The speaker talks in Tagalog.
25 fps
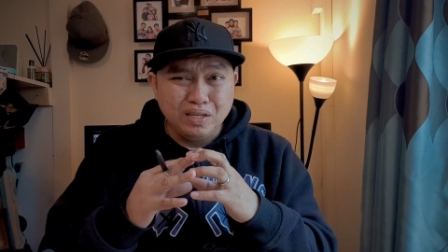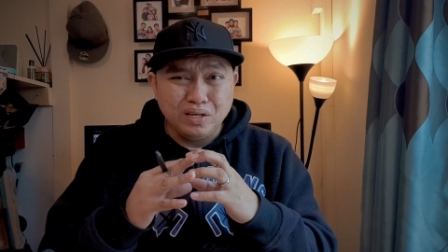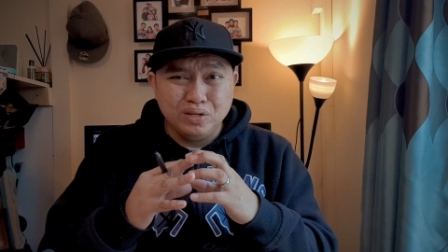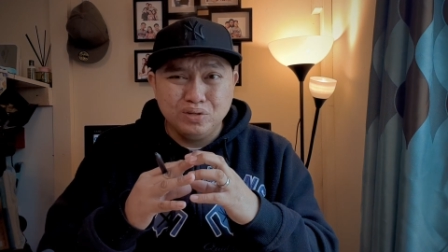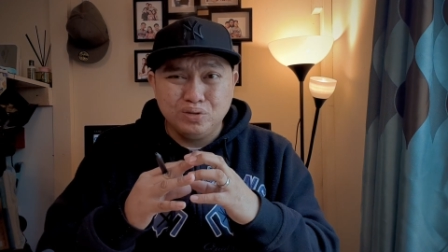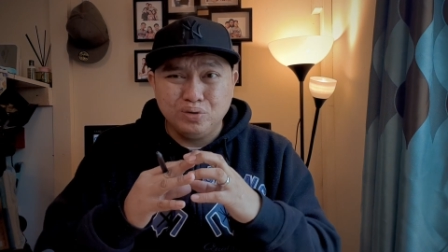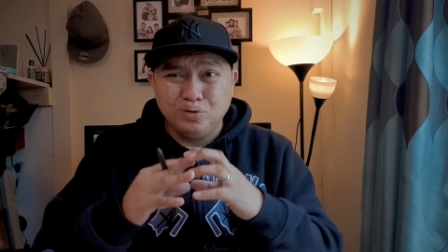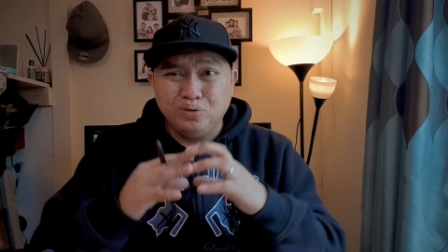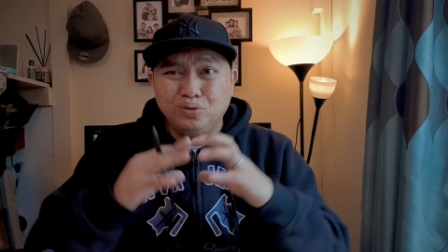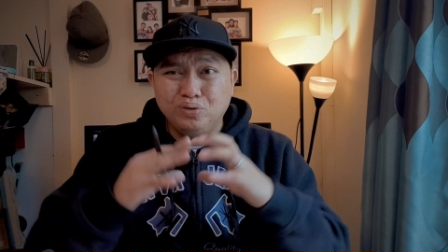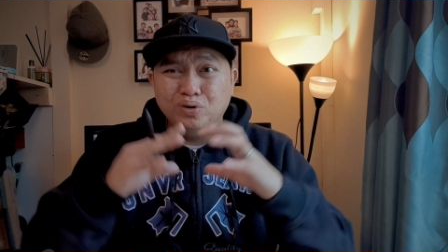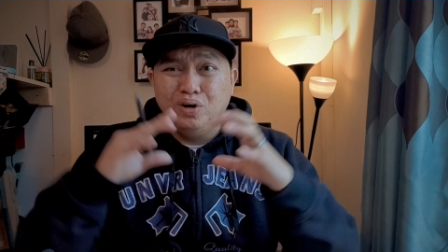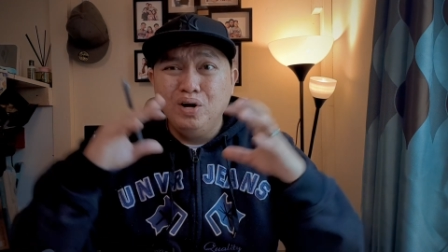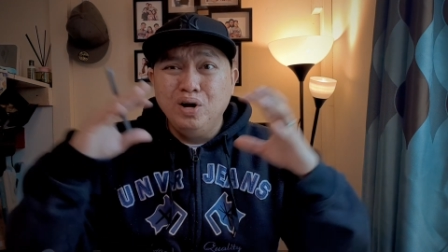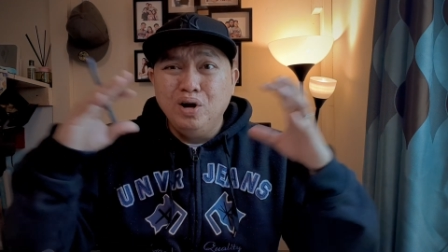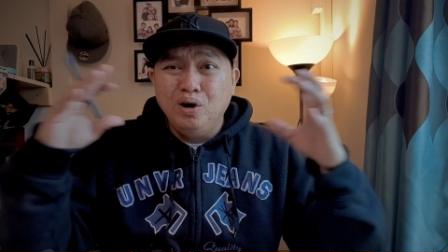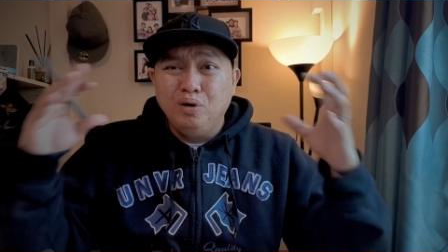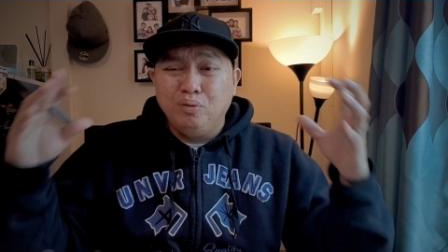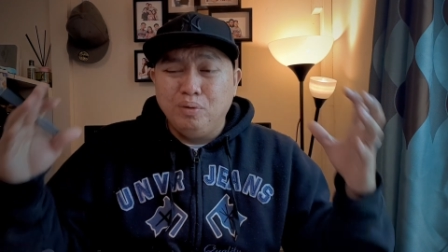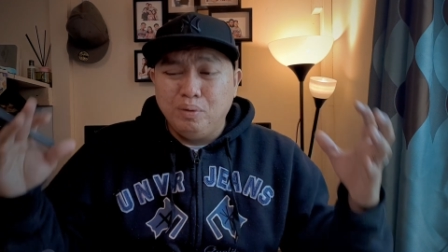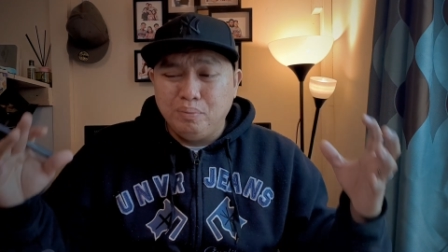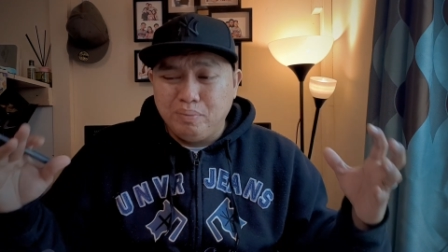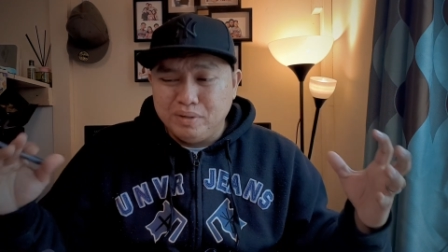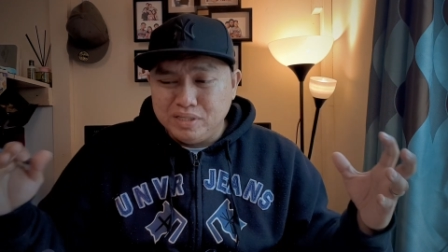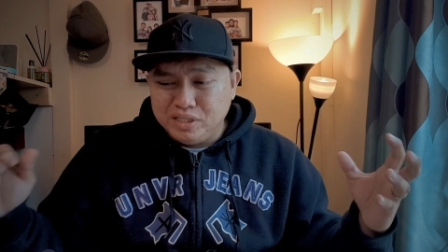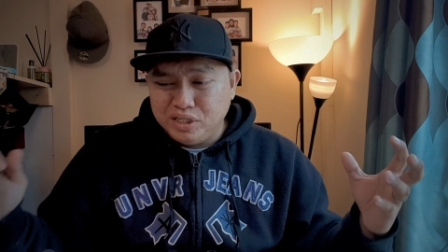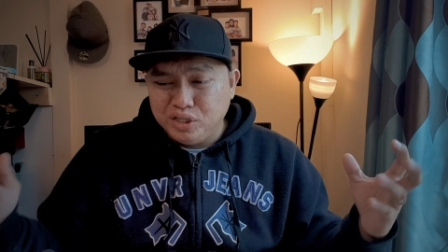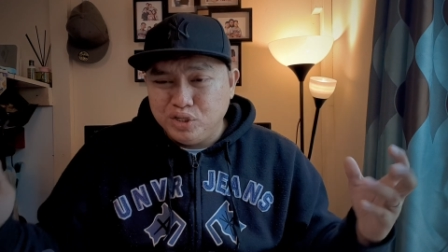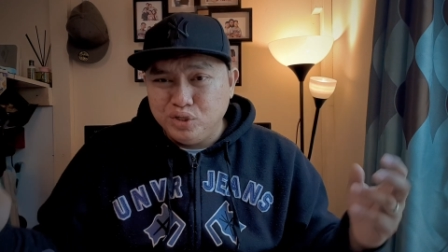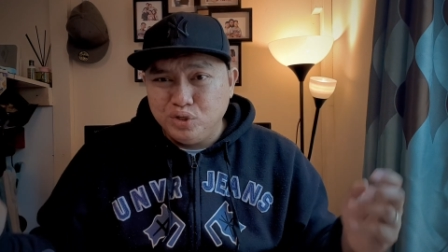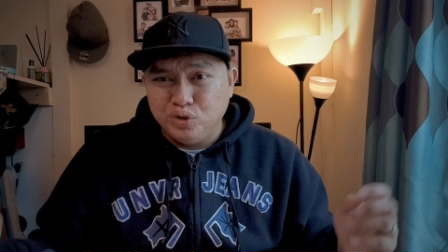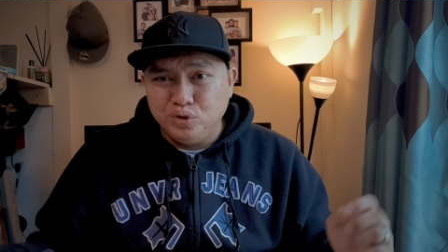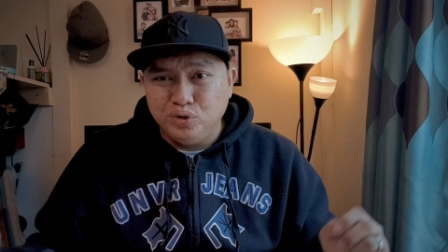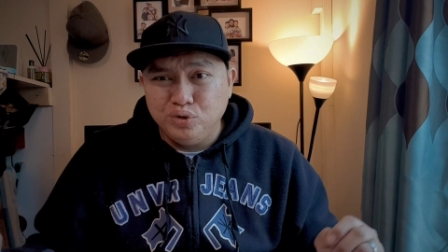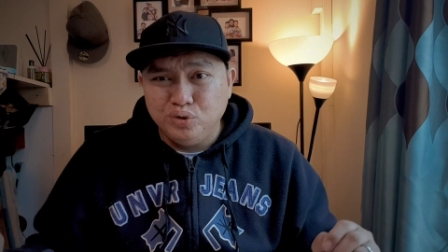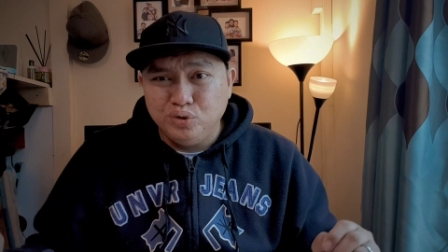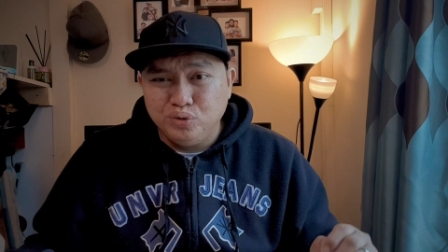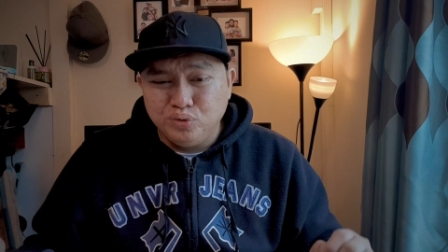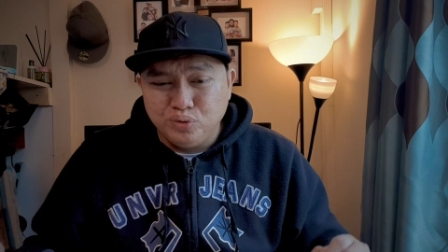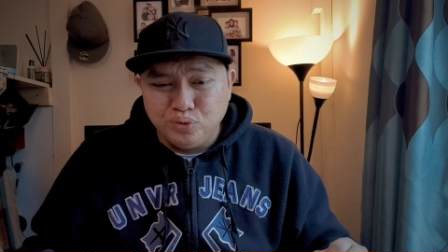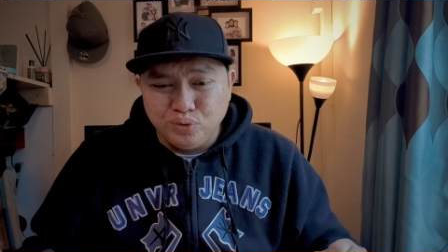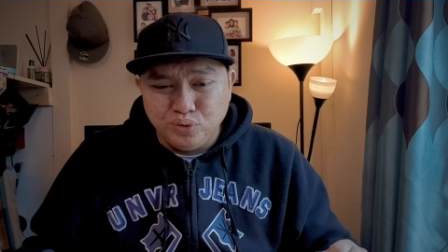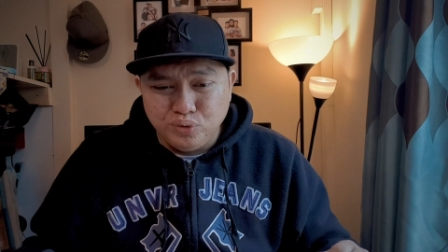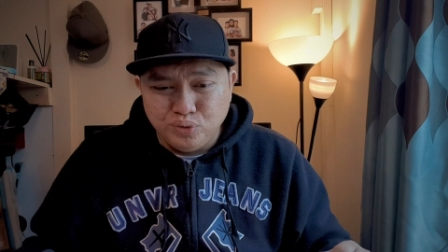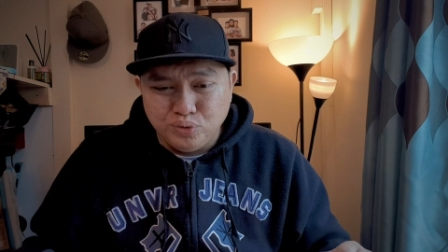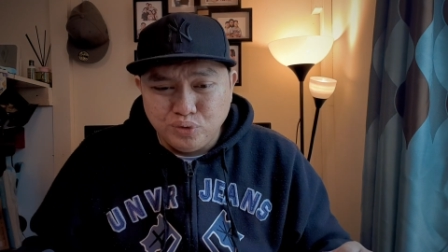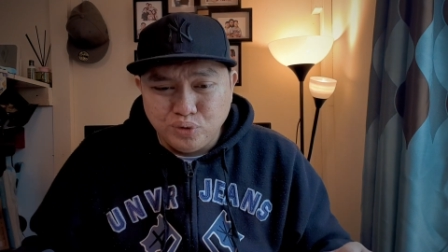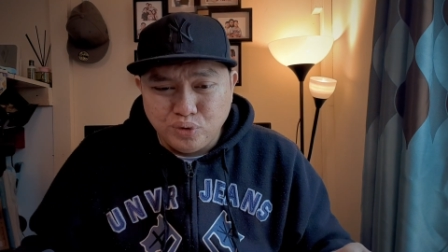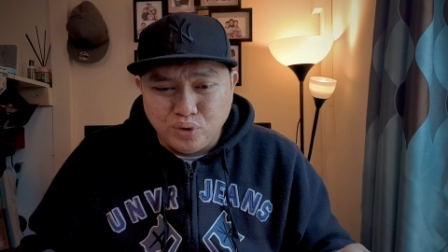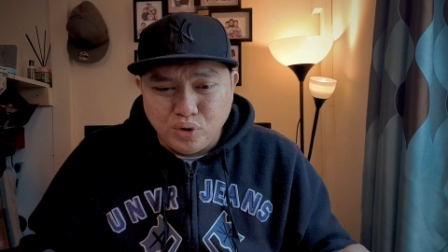So, mapansin niyo yung
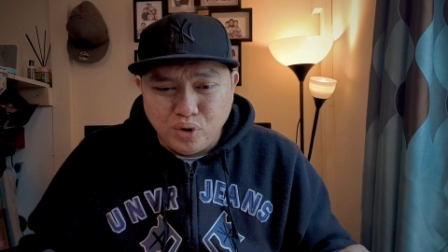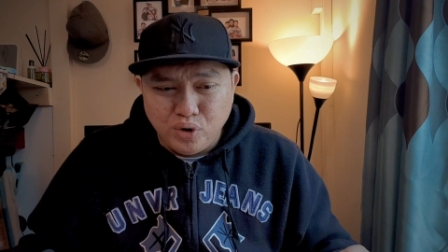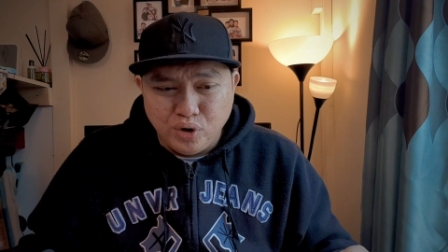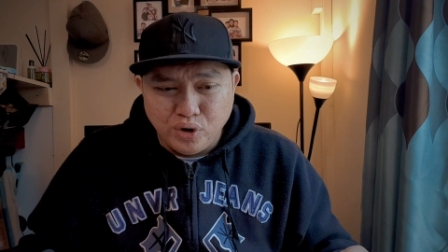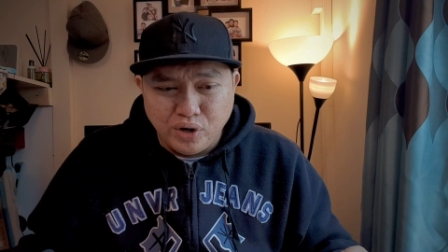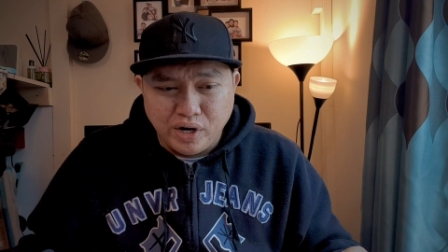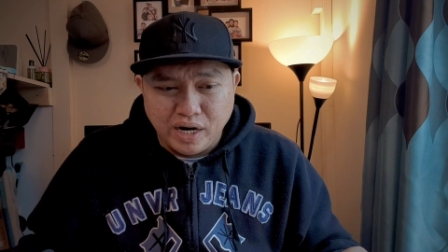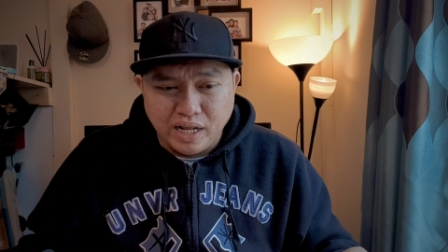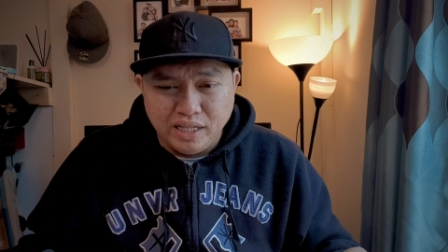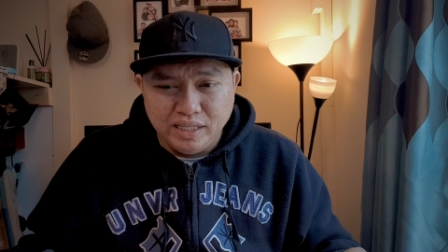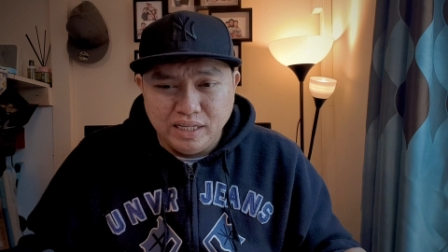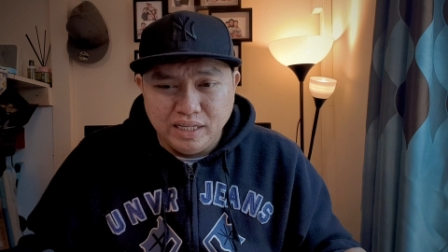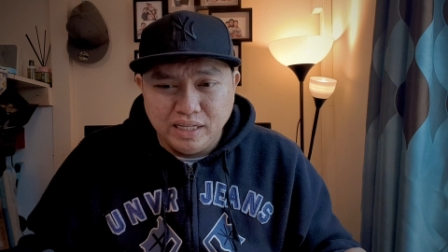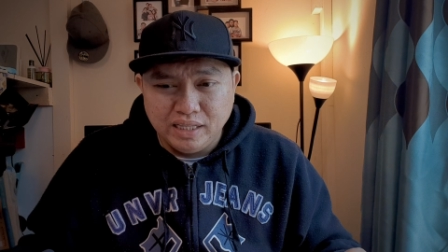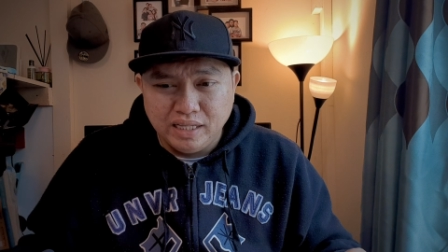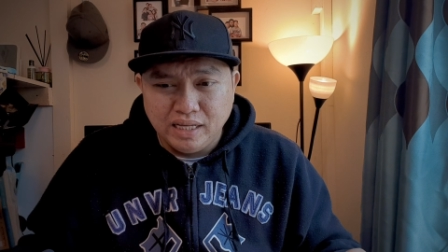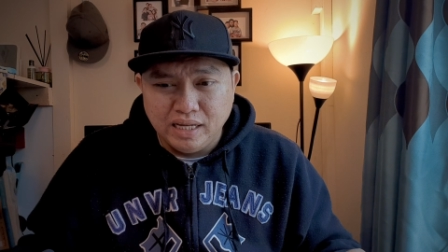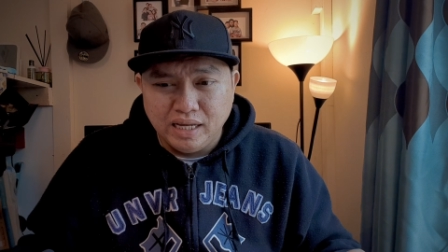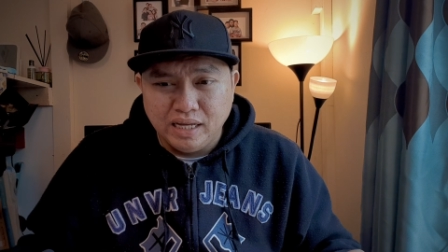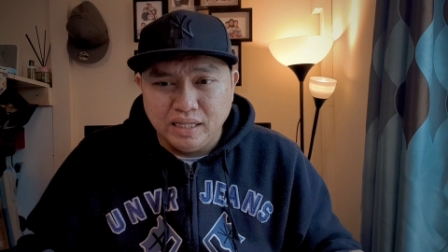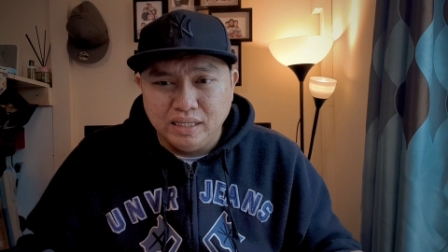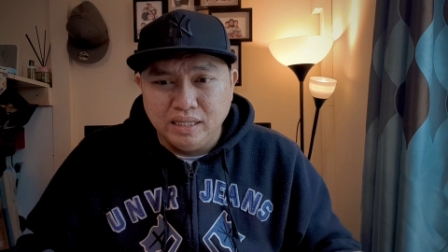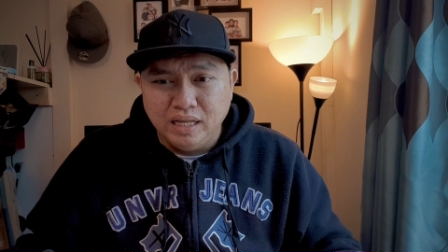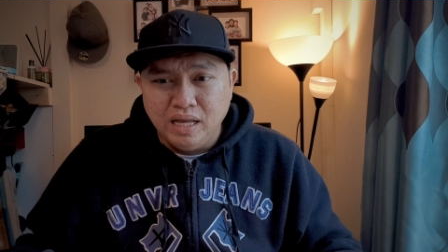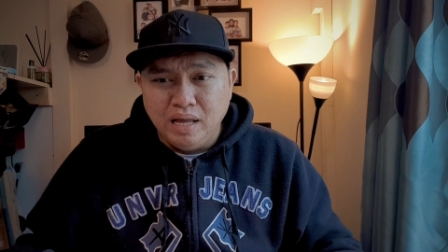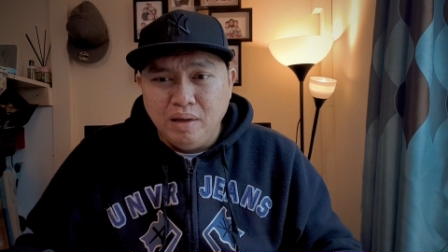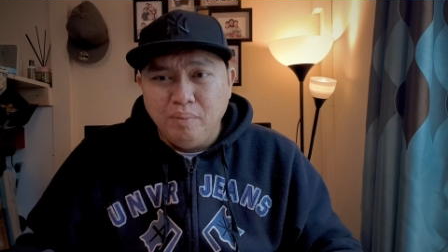yung color grading na yan,